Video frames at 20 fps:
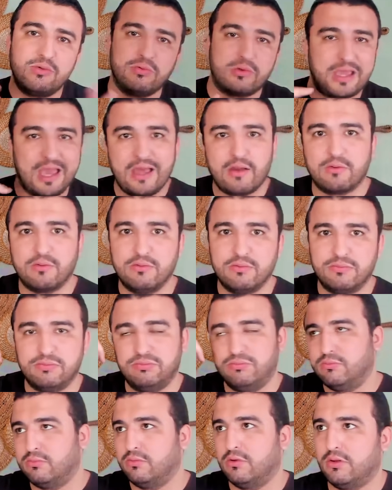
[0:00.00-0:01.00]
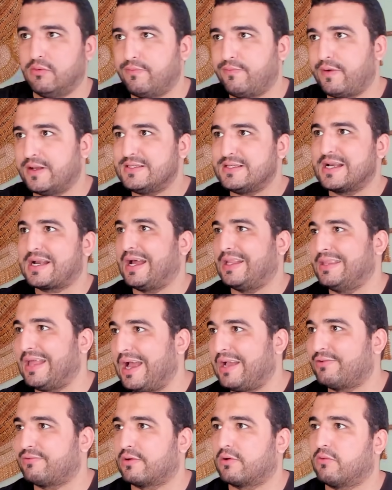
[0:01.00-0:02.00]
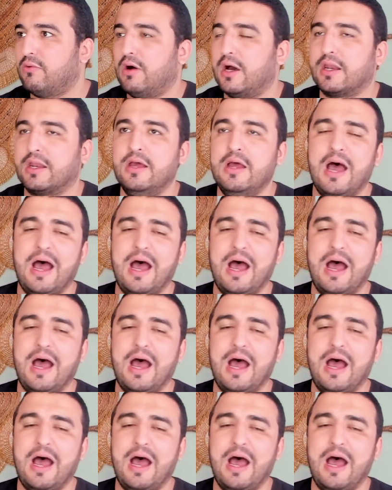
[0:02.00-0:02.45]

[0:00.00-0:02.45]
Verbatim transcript: eu não quero fazer cadastro agora.